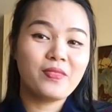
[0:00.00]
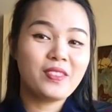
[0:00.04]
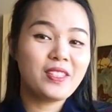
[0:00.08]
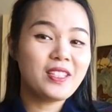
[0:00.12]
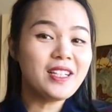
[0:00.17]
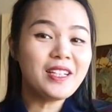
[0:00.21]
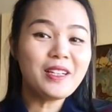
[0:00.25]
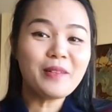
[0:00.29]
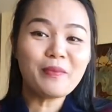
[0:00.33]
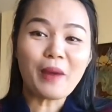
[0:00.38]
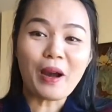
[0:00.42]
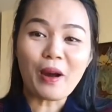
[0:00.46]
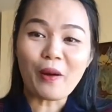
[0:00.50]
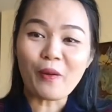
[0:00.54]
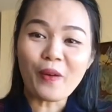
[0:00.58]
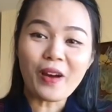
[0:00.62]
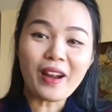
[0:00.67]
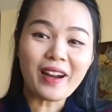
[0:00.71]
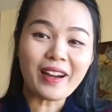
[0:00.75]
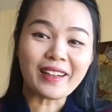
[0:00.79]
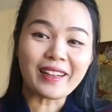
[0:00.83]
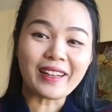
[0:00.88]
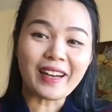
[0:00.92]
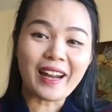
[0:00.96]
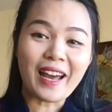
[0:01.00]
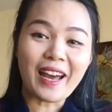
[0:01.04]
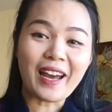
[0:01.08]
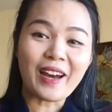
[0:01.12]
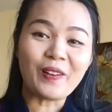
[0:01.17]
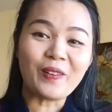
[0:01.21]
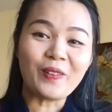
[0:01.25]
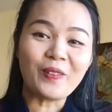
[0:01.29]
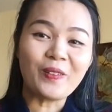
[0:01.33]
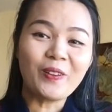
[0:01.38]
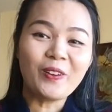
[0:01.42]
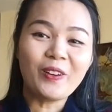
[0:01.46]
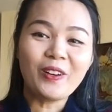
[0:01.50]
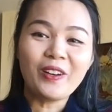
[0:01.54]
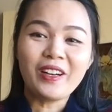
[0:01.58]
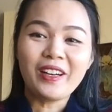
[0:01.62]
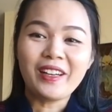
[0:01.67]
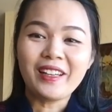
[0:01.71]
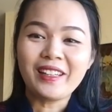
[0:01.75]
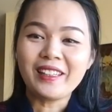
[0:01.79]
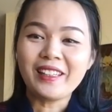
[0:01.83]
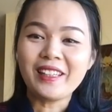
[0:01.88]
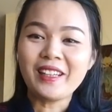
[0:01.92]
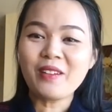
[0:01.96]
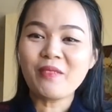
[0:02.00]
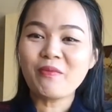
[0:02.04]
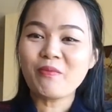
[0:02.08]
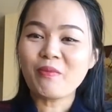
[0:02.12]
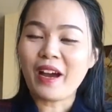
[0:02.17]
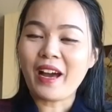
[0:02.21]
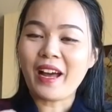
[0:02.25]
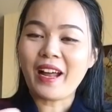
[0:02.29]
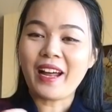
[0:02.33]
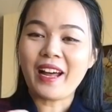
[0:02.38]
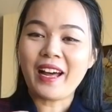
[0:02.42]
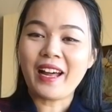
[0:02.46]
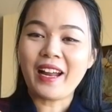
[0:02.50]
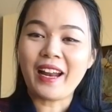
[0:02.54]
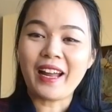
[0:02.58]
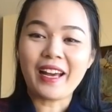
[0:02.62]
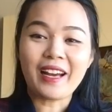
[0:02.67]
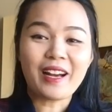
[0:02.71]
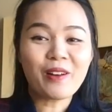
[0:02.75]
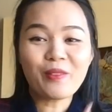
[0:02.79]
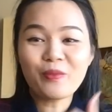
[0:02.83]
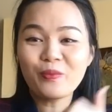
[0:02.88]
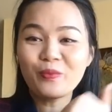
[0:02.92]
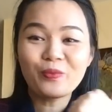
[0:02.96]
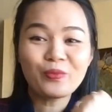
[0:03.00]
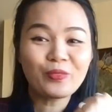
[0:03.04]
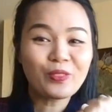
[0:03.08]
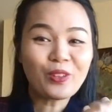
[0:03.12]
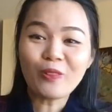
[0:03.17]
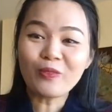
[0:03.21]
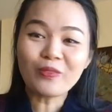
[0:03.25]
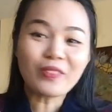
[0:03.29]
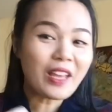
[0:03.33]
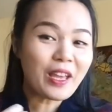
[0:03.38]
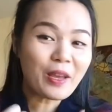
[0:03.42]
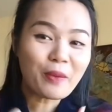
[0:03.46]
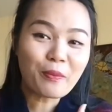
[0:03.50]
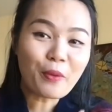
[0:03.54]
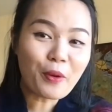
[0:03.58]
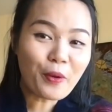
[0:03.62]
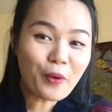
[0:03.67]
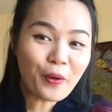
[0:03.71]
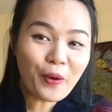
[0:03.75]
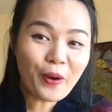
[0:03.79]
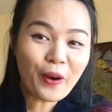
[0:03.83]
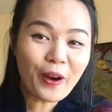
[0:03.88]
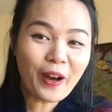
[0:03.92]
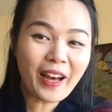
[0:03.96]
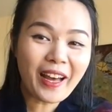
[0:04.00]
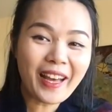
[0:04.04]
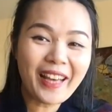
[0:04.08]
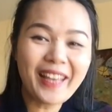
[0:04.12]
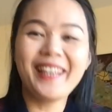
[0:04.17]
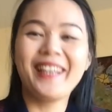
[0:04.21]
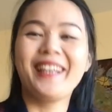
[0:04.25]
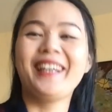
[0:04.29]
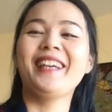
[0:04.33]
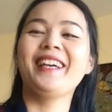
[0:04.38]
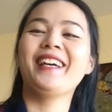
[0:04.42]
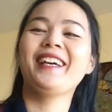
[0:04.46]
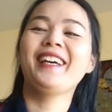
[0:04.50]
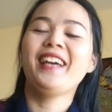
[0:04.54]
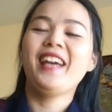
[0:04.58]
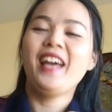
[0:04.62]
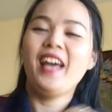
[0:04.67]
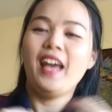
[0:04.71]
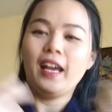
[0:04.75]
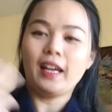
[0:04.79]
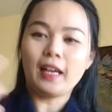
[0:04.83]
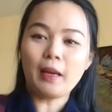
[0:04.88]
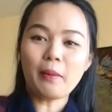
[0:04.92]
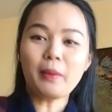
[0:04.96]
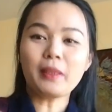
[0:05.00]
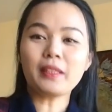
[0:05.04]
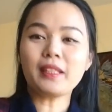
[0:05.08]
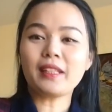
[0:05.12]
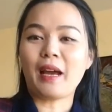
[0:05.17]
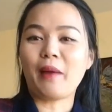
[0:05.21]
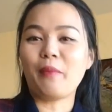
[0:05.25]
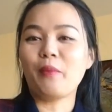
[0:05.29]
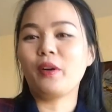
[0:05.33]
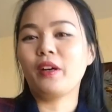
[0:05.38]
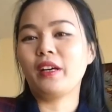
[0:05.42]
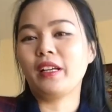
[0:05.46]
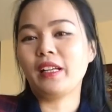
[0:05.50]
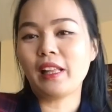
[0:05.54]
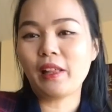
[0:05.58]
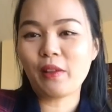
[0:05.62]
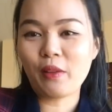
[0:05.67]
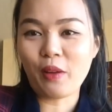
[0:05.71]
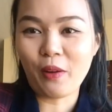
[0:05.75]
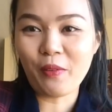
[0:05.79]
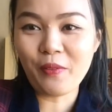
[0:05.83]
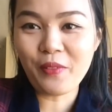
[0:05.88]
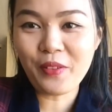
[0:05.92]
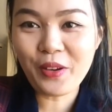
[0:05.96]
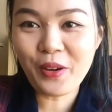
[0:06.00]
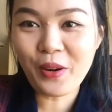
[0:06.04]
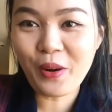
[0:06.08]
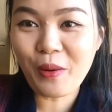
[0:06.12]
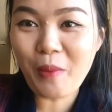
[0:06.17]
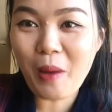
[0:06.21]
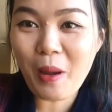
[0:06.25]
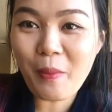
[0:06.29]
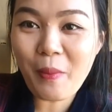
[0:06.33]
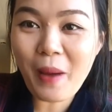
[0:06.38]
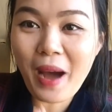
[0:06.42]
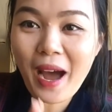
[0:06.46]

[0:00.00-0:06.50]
chưa mặc qua lần nào, nhưng mà lại không tốn tiền mua. Cảm ơn tất cả mọi người đã theo dõi video. Bye